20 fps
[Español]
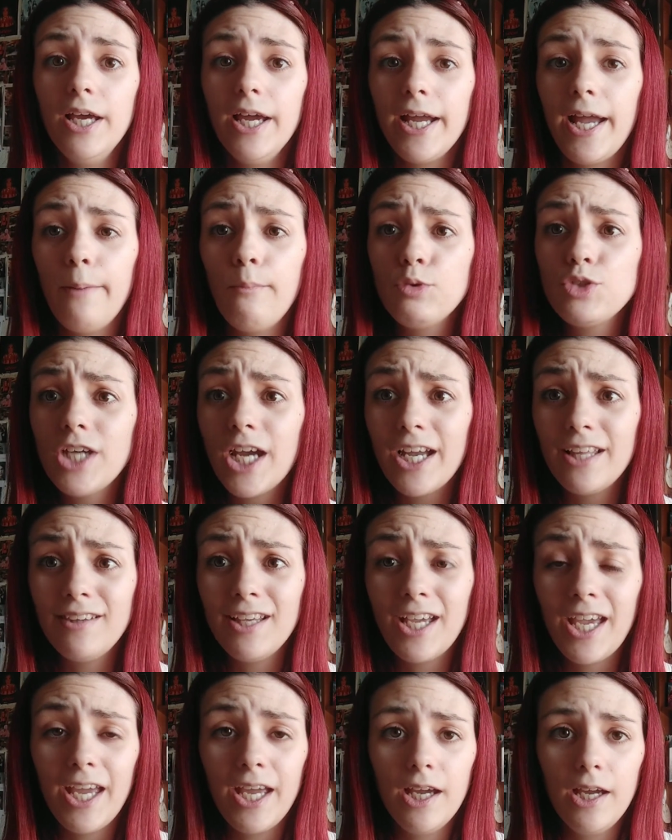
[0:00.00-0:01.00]
Que hay mucha
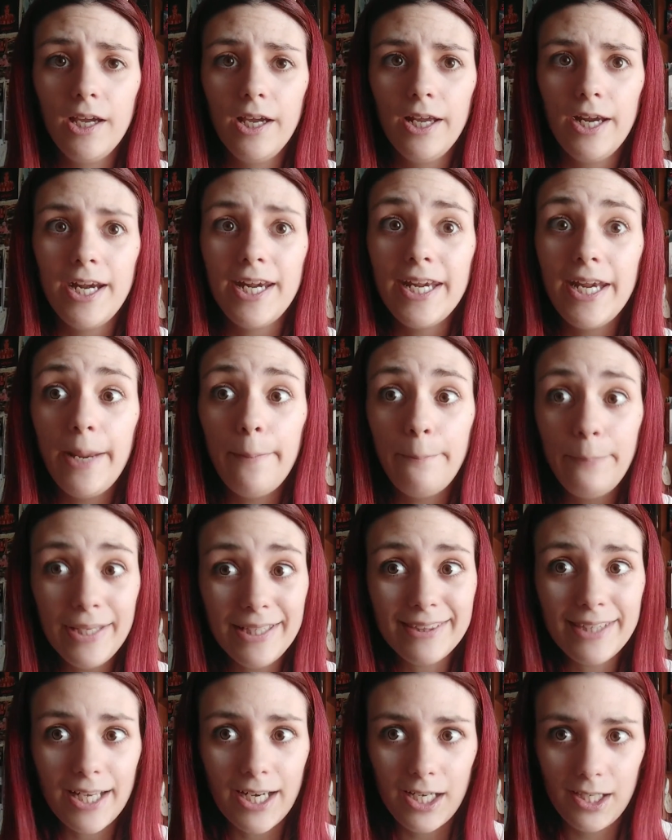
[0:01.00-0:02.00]
gente que
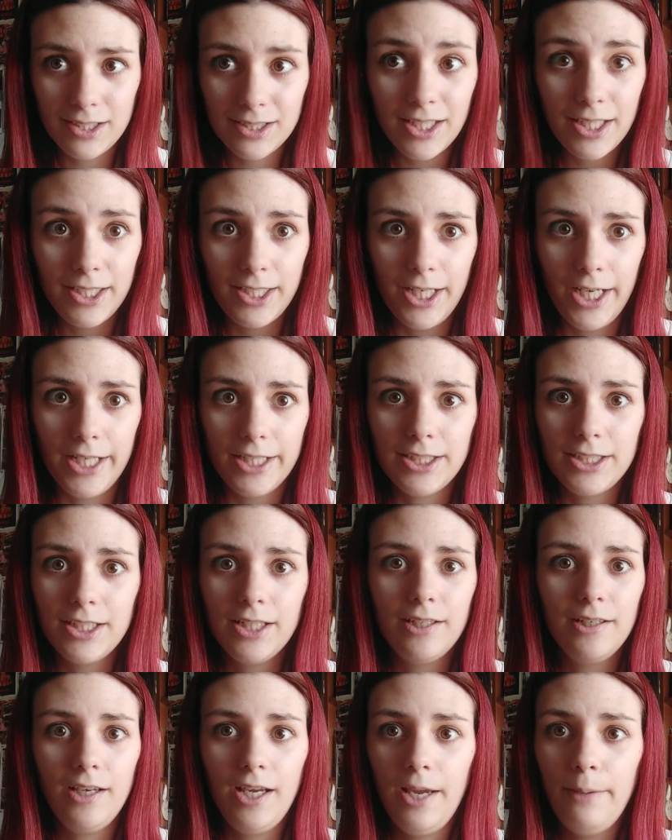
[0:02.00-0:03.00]
repite reseñas.
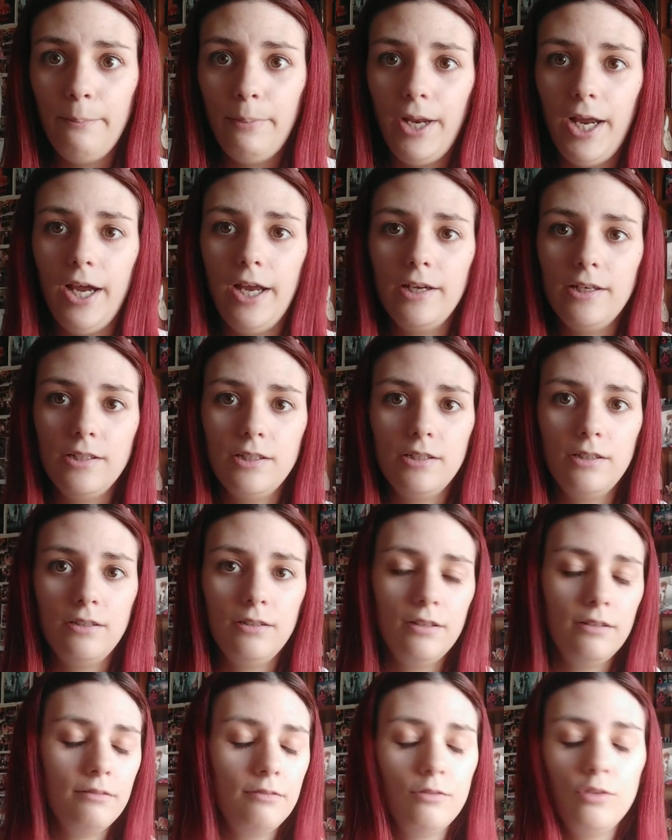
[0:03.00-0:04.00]
En
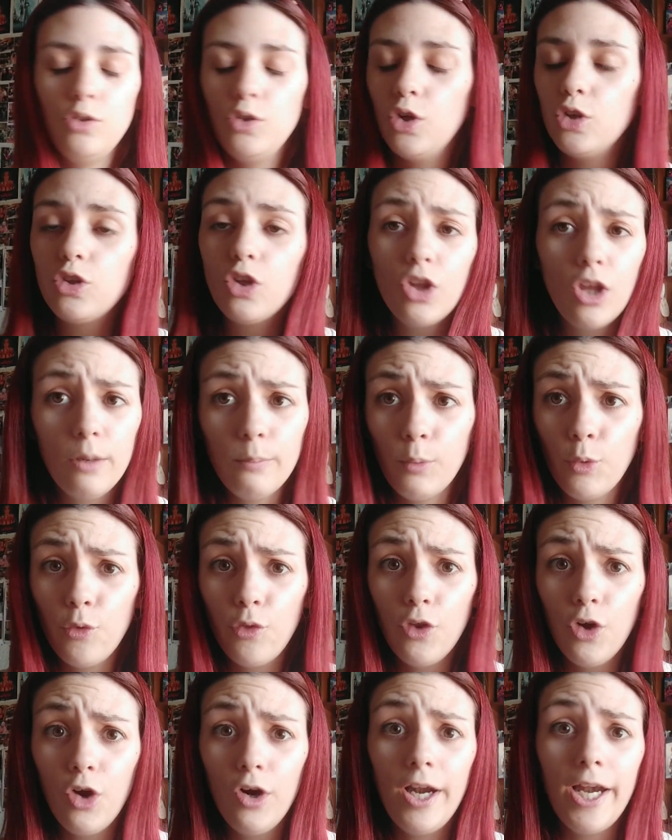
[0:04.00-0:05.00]
plan, no todo el
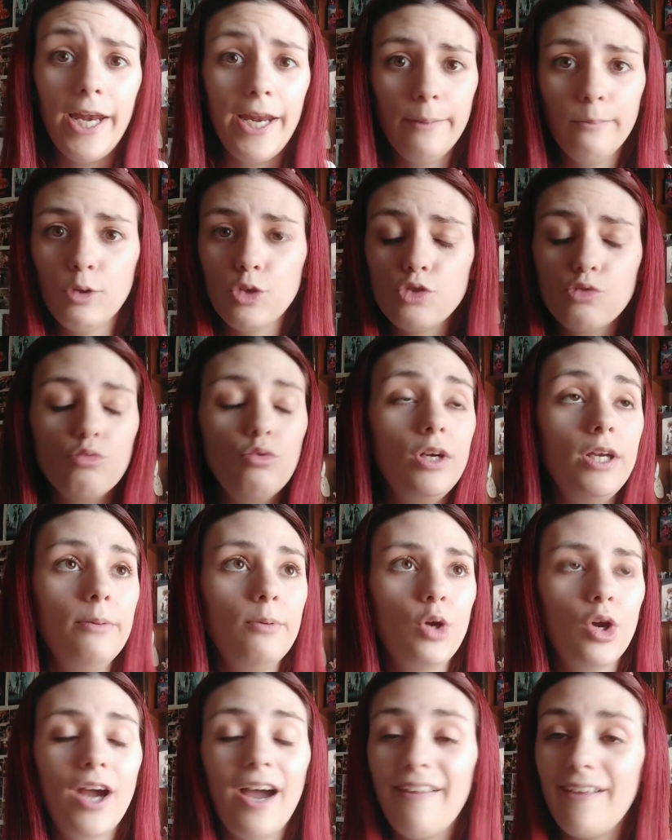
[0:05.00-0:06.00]
mundo leemos un
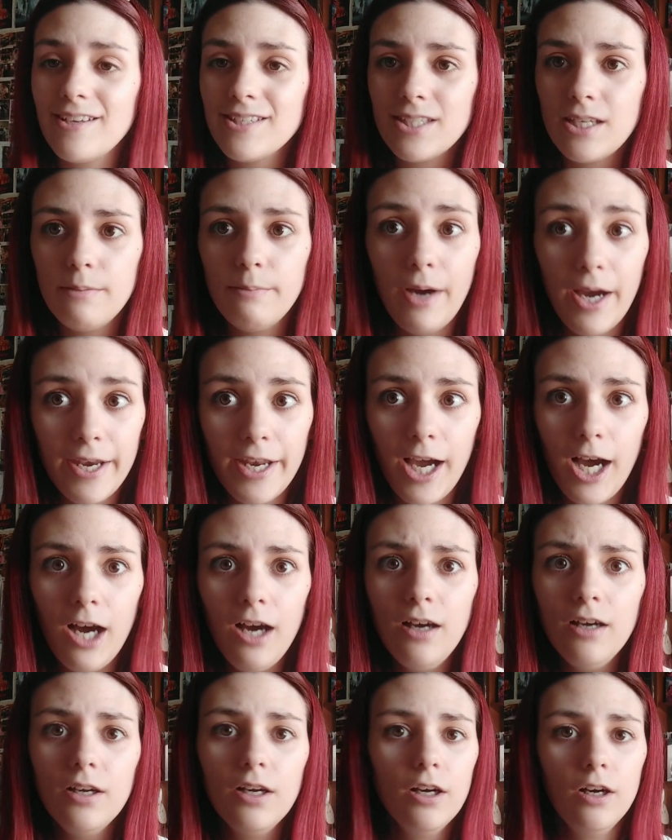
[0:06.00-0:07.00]
libro cada
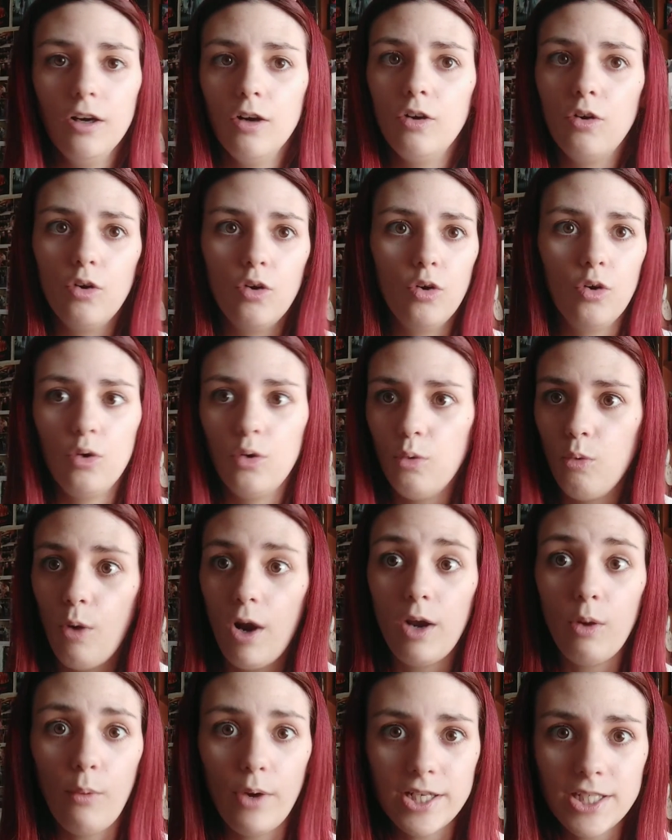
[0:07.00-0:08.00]
semana o
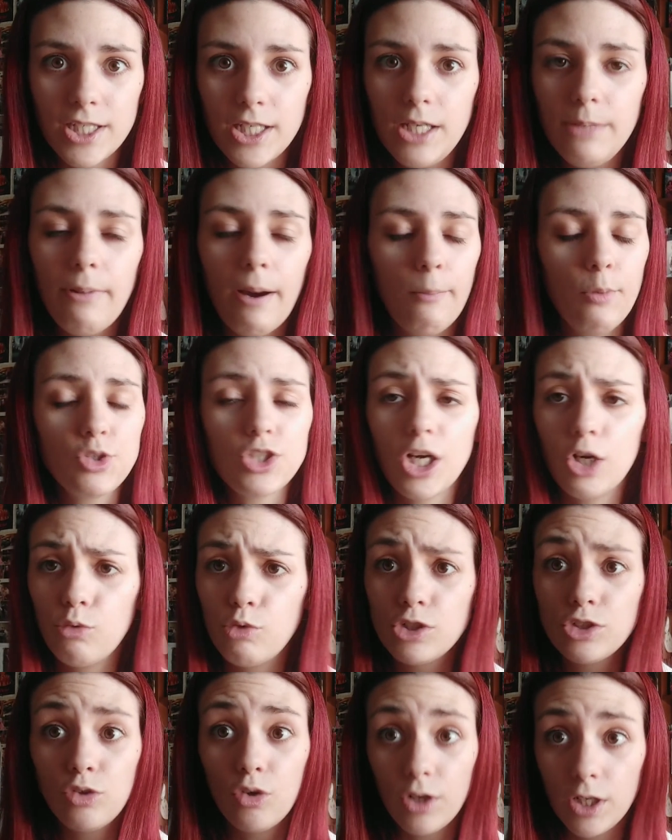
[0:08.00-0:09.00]
algo así, vamos a
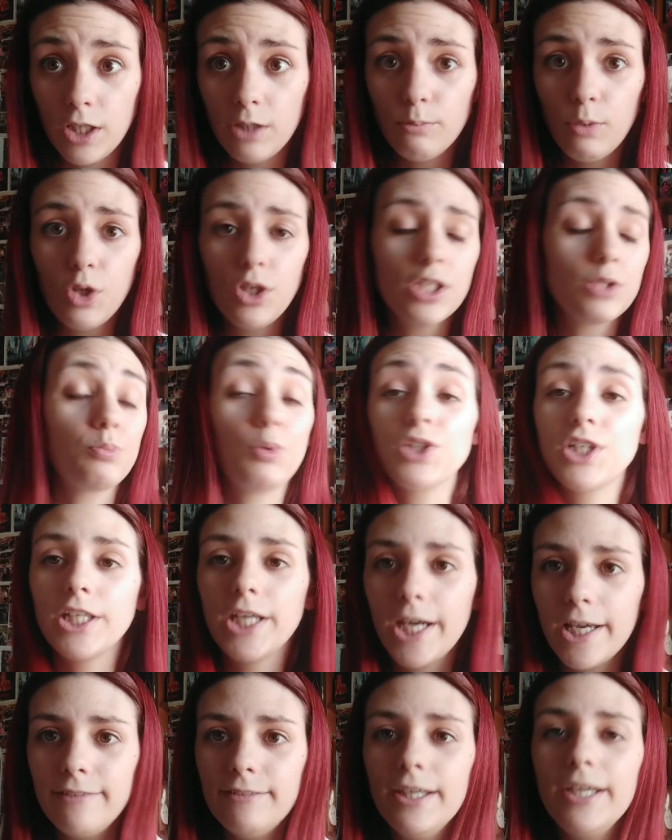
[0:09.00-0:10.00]
nuestro ritmo y después hay
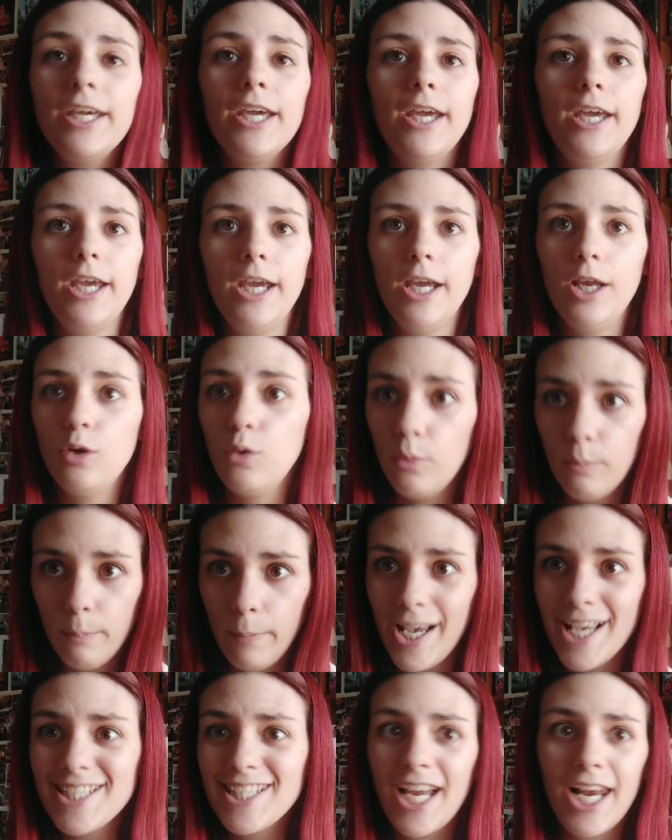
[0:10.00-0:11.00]
gente que en un
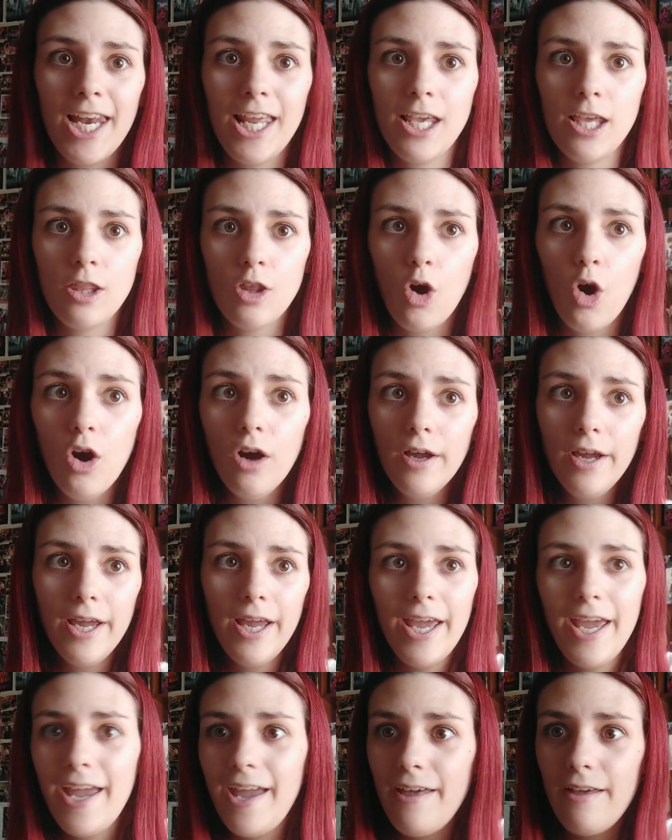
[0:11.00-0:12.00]
mes ha leído
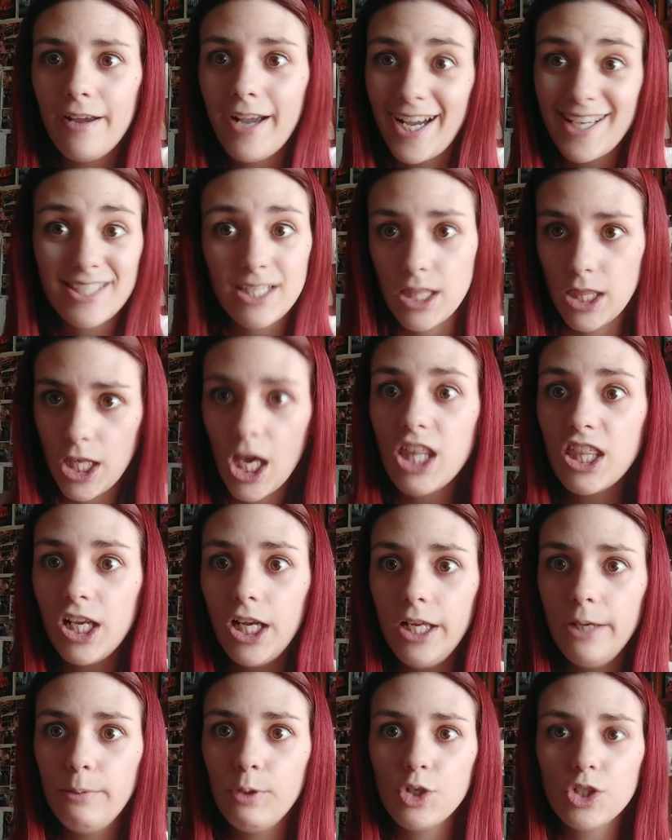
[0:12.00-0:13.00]
eh, casi 10
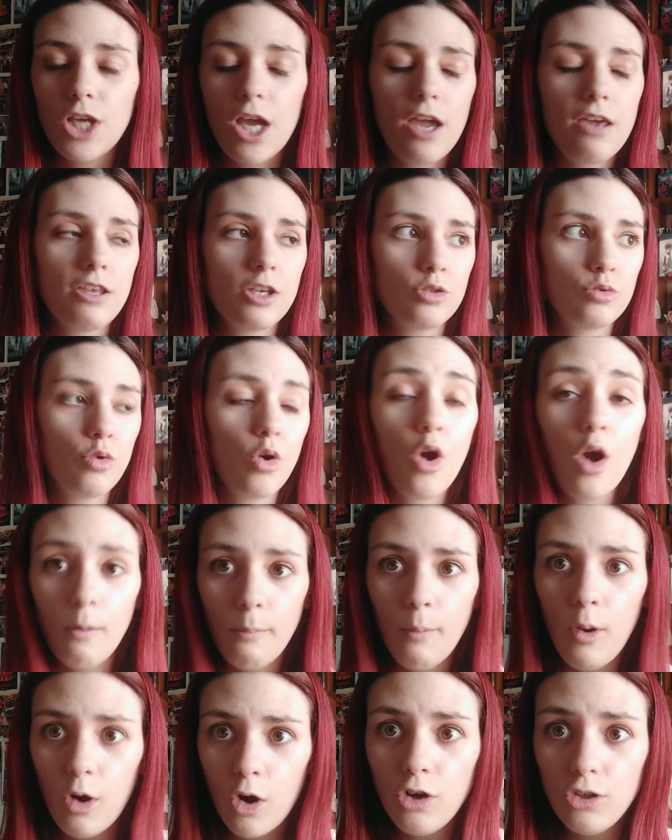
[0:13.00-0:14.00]
libros que dices tú,
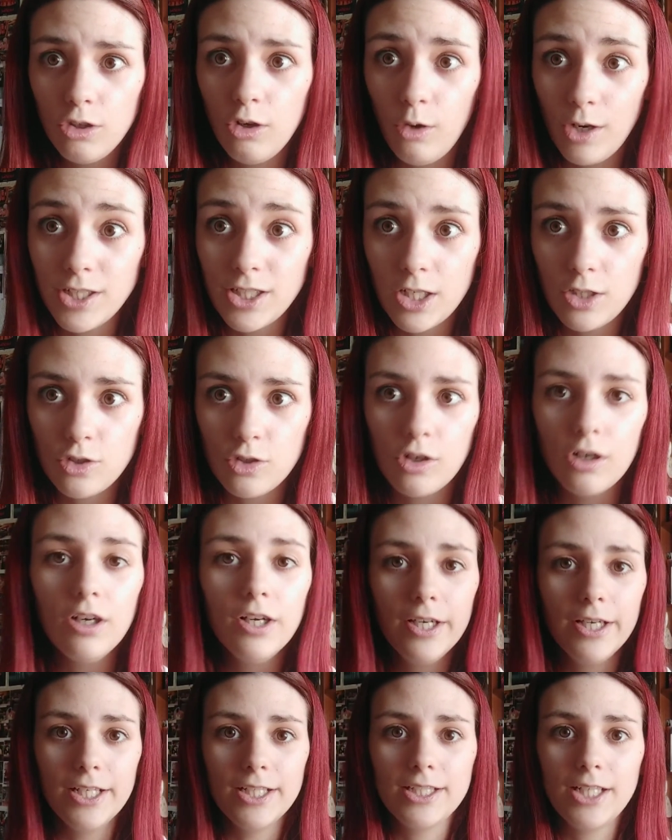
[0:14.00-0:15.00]
¿cómo coño lo has hecho?
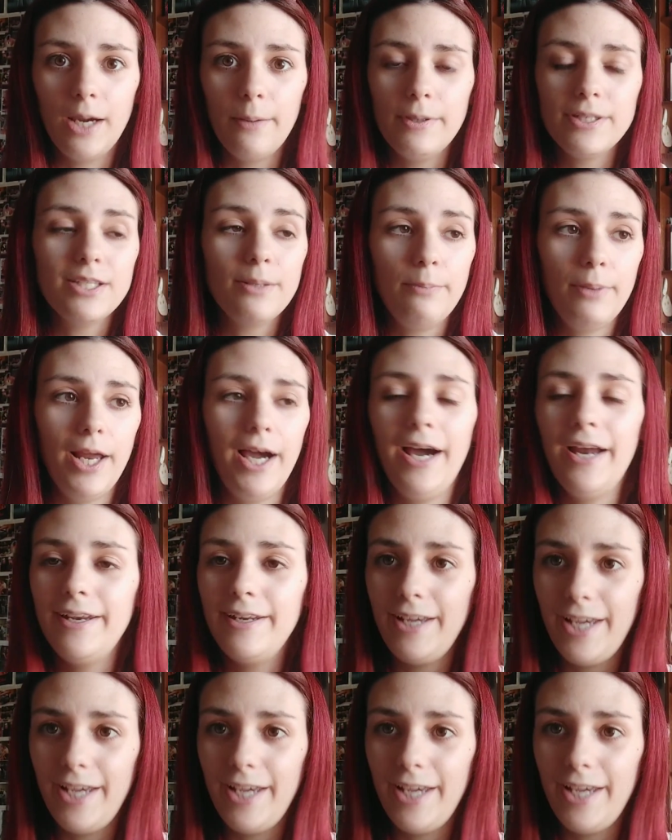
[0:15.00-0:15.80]
¿Sabes? En plan,